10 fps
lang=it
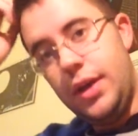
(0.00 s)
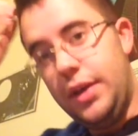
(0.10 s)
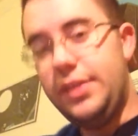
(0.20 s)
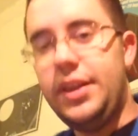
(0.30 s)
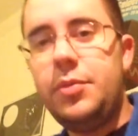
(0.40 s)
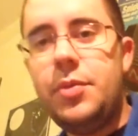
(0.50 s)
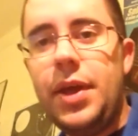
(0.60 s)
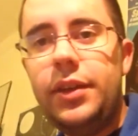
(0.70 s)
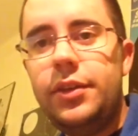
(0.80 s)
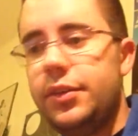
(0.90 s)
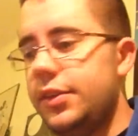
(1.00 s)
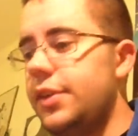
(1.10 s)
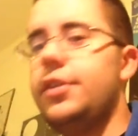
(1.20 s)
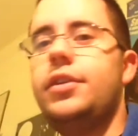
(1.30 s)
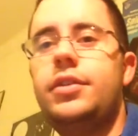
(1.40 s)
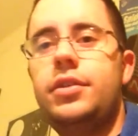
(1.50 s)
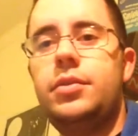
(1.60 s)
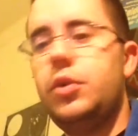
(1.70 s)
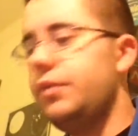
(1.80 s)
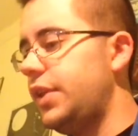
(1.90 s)
sarebbe meglio, se no
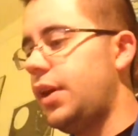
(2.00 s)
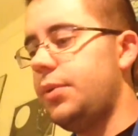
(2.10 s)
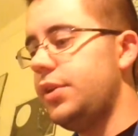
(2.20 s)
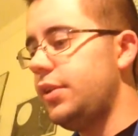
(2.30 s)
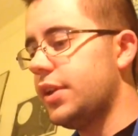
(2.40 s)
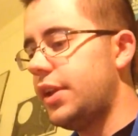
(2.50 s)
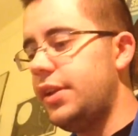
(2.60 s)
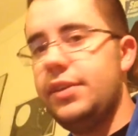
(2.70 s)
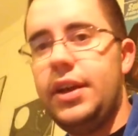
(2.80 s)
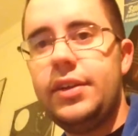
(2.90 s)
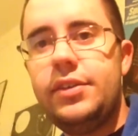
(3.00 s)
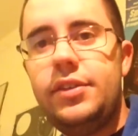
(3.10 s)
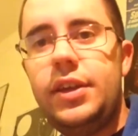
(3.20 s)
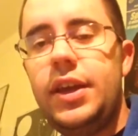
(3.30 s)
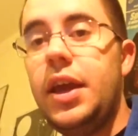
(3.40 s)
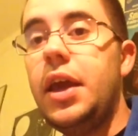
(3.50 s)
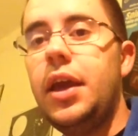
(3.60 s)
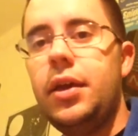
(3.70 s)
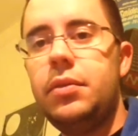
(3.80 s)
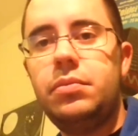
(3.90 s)
boh, vediamo di organizzarsi
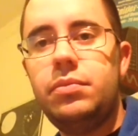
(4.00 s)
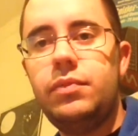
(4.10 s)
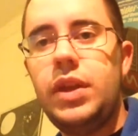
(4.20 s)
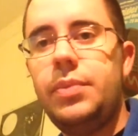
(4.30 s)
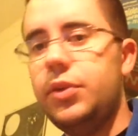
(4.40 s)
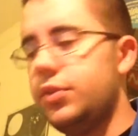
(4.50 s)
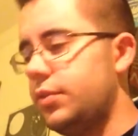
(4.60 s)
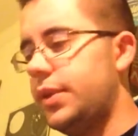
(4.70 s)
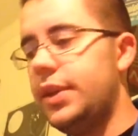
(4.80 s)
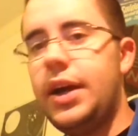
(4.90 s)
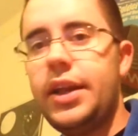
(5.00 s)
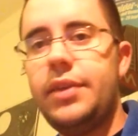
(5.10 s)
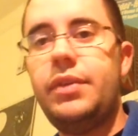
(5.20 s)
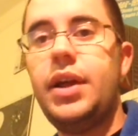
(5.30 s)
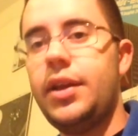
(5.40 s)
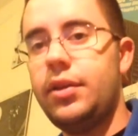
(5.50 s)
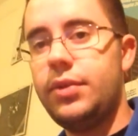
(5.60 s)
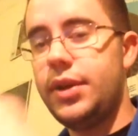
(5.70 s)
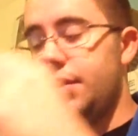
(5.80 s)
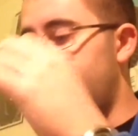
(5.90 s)
e ve le posso mandare, inviare in
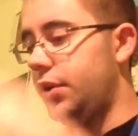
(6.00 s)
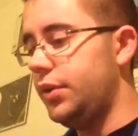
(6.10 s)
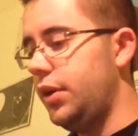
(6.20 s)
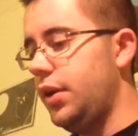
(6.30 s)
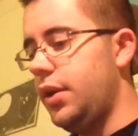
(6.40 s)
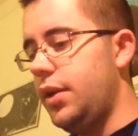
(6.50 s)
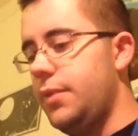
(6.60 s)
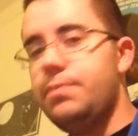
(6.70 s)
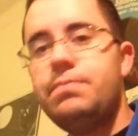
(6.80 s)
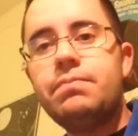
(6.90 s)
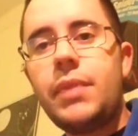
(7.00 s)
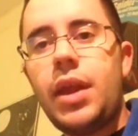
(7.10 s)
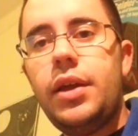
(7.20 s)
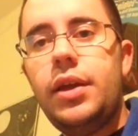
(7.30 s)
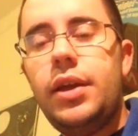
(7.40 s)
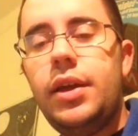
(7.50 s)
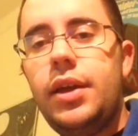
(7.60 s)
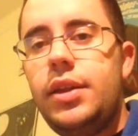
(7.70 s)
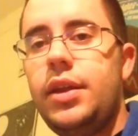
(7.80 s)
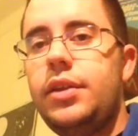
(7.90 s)
qualche modo.
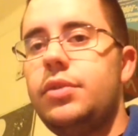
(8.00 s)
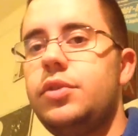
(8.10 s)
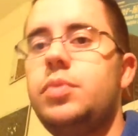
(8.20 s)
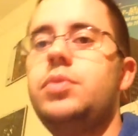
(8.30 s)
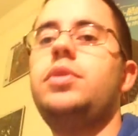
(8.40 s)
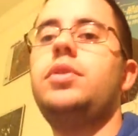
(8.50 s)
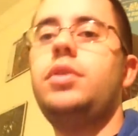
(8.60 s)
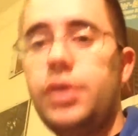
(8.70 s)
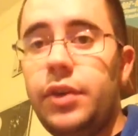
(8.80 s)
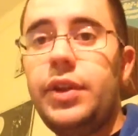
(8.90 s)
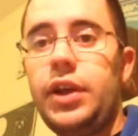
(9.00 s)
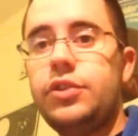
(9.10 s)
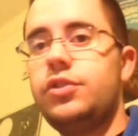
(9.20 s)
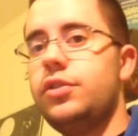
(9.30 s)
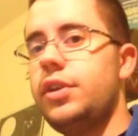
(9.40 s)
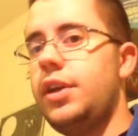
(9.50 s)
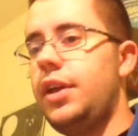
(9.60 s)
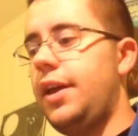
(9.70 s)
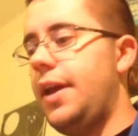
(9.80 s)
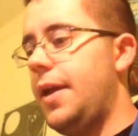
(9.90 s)
E niente, a questo punto io vi lascio
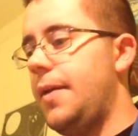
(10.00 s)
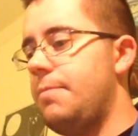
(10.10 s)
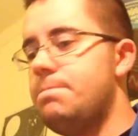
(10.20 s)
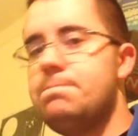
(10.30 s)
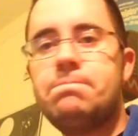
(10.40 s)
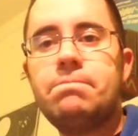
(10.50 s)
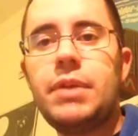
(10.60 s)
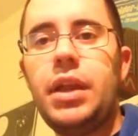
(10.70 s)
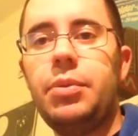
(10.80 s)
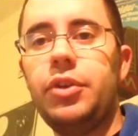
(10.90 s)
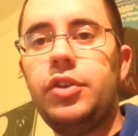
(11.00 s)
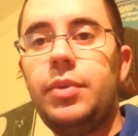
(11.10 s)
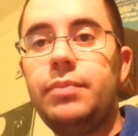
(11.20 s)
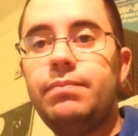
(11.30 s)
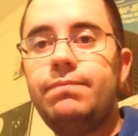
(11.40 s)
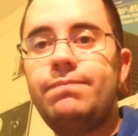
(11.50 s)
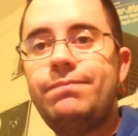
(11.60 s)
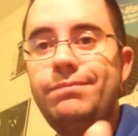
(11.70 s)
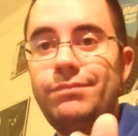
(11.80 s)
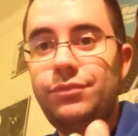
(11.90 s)
e alla prossima.
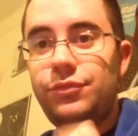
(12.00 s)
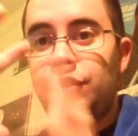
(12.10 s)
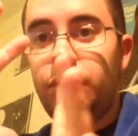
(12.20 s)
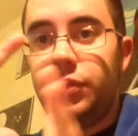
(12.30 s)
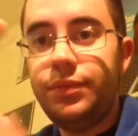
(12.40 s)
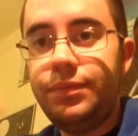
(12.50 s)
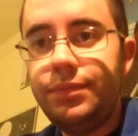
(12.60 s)
Ciao.